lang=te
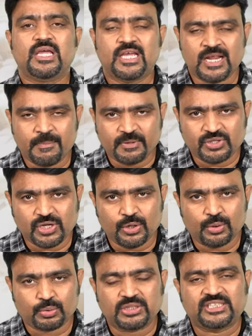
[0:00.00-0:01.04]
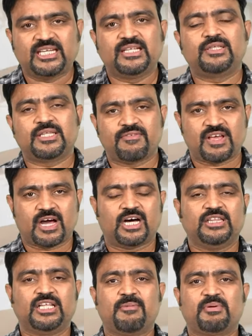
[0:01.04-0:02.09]
ఈ నేపథ్యంలో దుష్యంత్ దవే
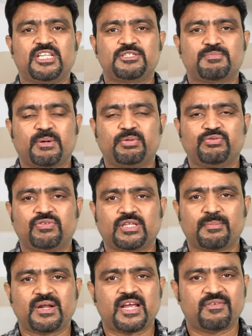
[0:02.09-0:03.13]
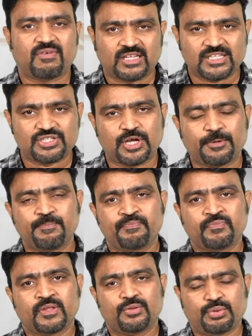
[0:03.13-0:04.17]
ఆంధ్రప్రదేశ్ ప్రభుత్వం తరపున ఆయన వాదించారు
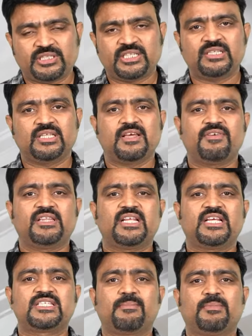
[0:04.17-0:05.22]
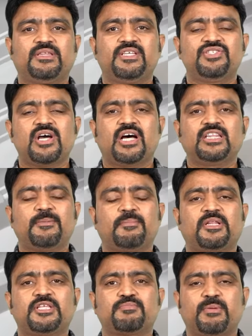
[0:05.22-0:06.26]
దుష్యంత్ దవే దీనికి సంబంధించి
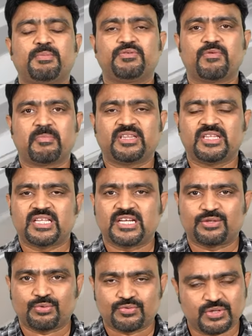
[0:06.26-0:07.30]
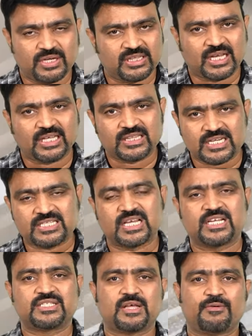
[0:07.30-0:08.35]
ఆంధ్రప్రదేశ్ ప్రభుత్వం అయితే దీన్ని సున్నితంగా
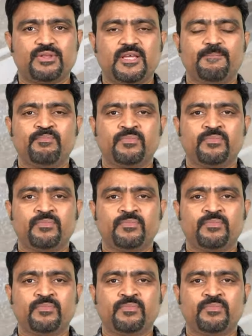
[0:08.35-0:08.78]
తిరస్కరిస్తూ ఉంది